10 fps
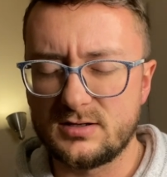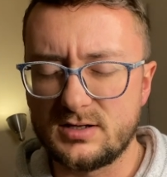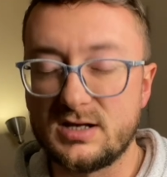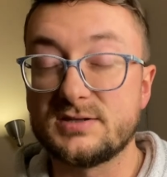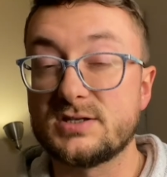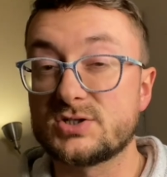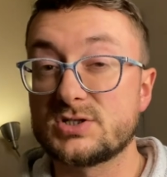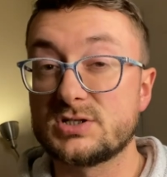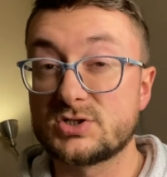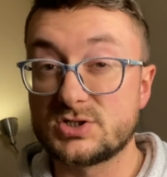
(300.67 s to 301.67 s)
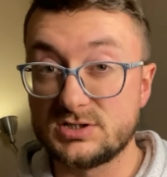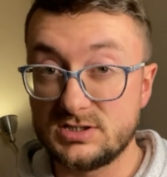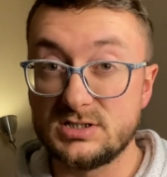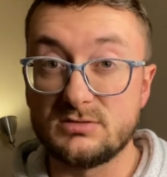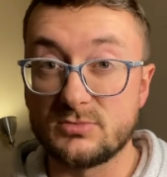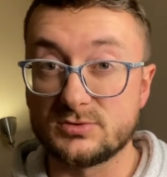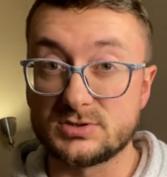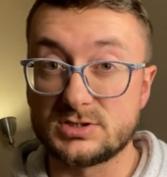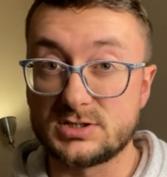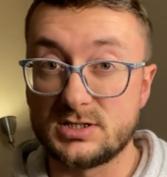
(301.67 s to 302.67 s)
ale też czynili
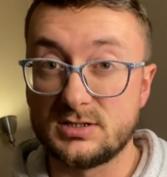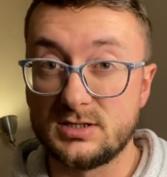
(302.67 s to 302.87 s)
mądrze.